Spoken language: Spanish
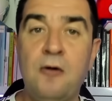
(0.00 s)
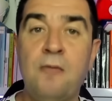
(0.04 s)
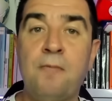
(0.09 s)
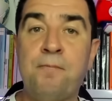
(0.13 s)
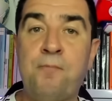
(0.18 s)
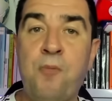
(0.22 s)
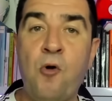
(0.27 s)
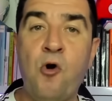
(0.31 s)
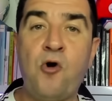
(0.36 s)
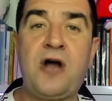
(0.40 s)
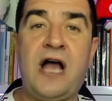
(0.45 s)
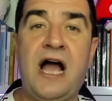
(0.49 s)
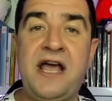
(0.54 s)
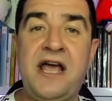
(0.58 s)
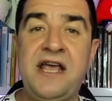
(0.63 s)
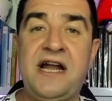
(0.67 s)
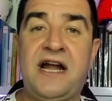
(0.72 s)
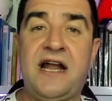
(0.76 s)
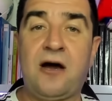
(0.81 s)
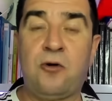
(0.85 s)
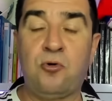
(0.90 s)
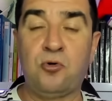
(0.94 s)
busca
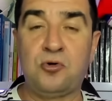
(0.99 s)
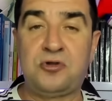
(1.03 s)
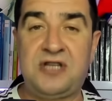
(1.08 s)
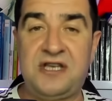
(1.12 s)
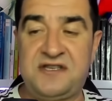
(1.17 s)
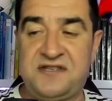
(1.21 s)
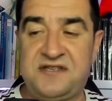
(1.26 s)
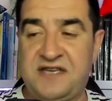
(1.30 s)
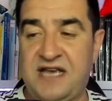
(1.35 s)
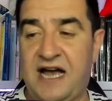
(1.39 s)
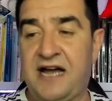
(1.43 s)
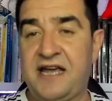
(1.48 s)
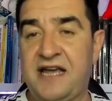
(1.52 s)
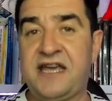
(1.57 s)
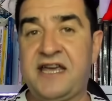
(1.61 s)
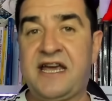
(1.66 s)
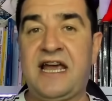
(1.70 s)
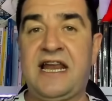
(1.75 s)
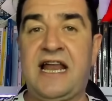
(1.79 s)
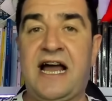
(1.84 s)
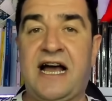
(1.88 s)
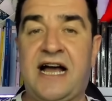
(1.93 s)
ir a la justicia y
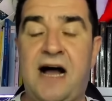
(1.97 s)
que la